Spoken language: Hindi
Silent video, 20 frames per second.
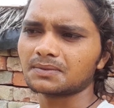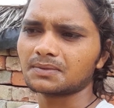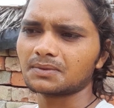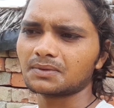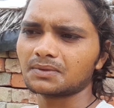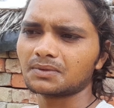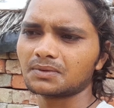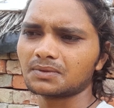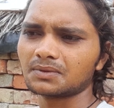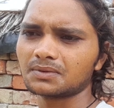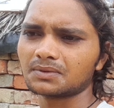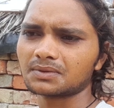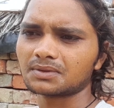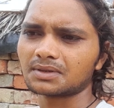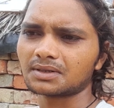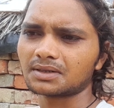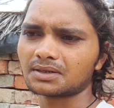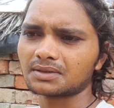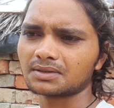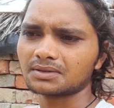ओ,
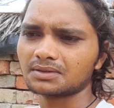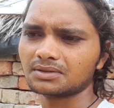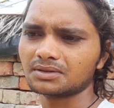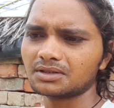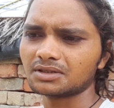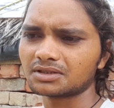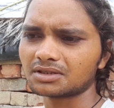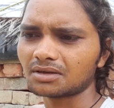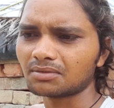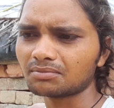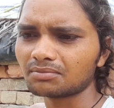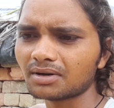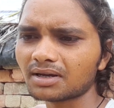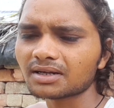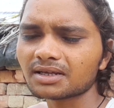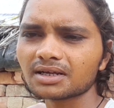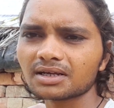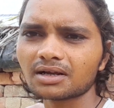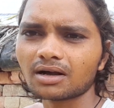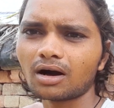दिसंबर
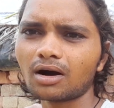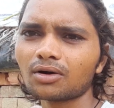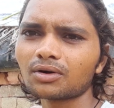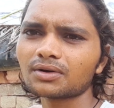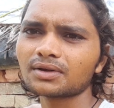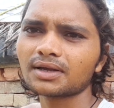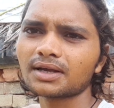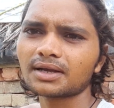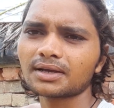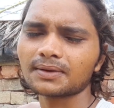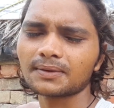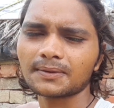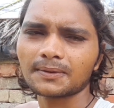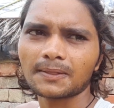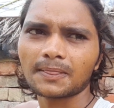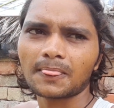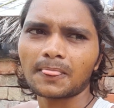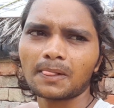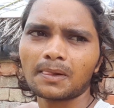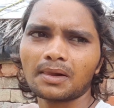के गांव के
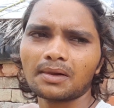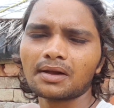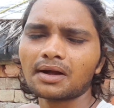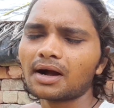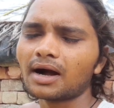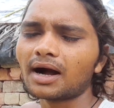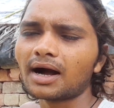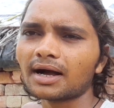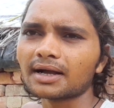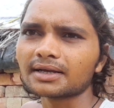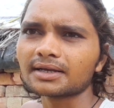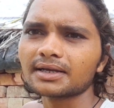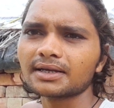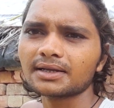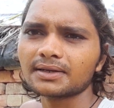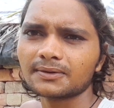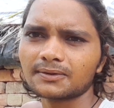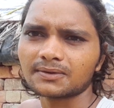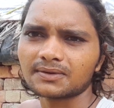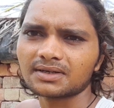आगे
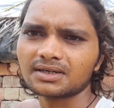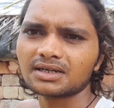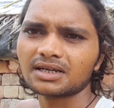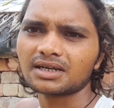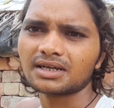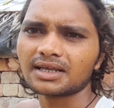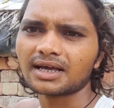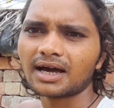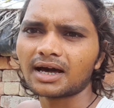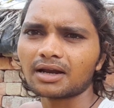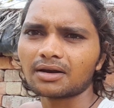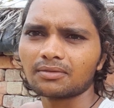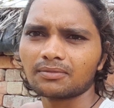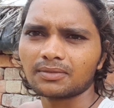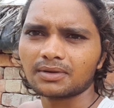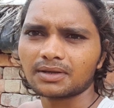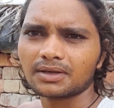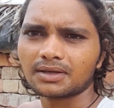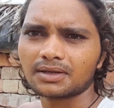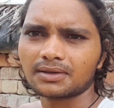उनके ननियाल
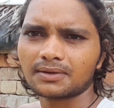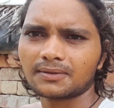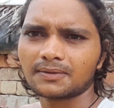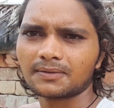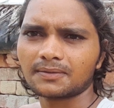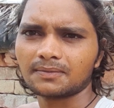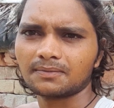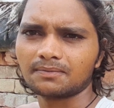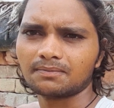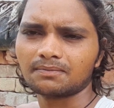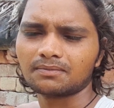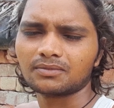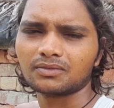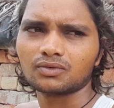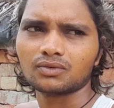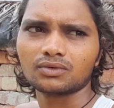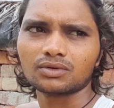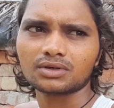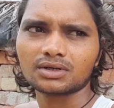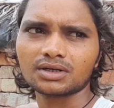में
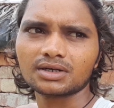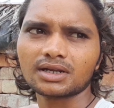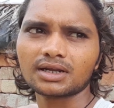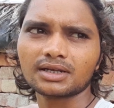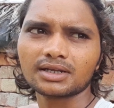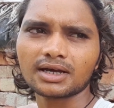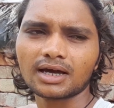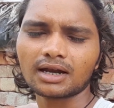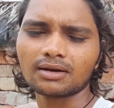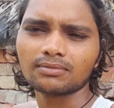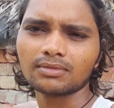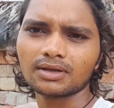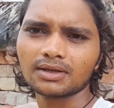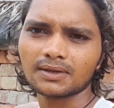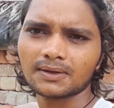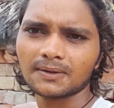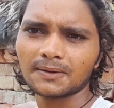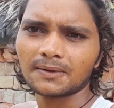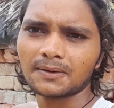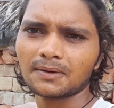उनके ननियाल में
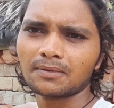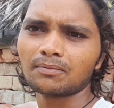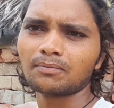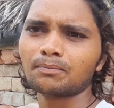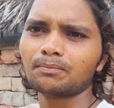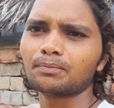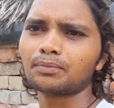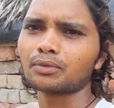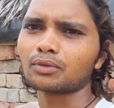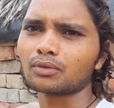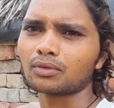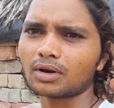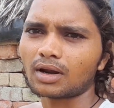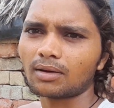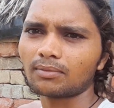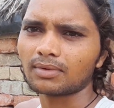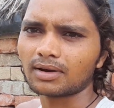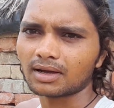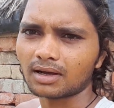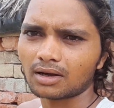
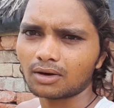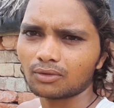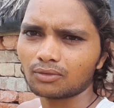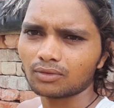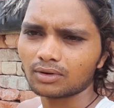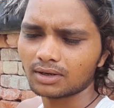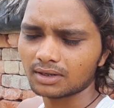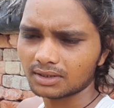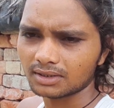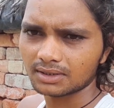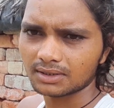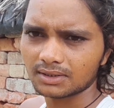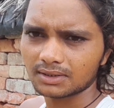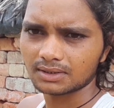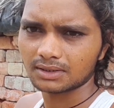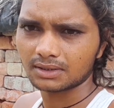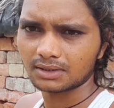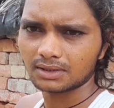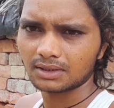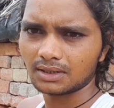प्रोग्राम लगा हुआ है
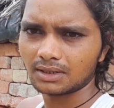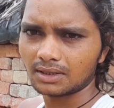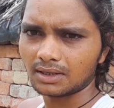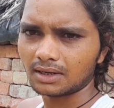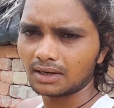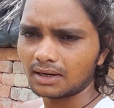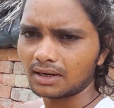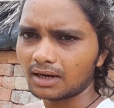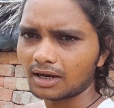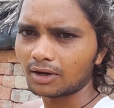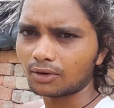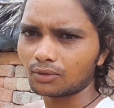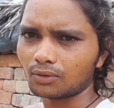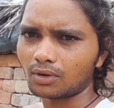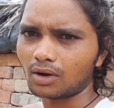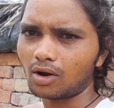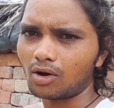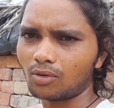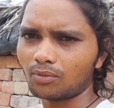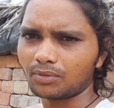लरू
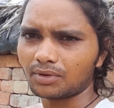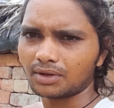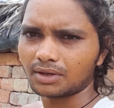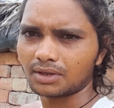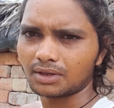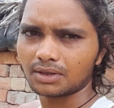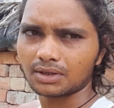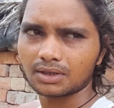गांव में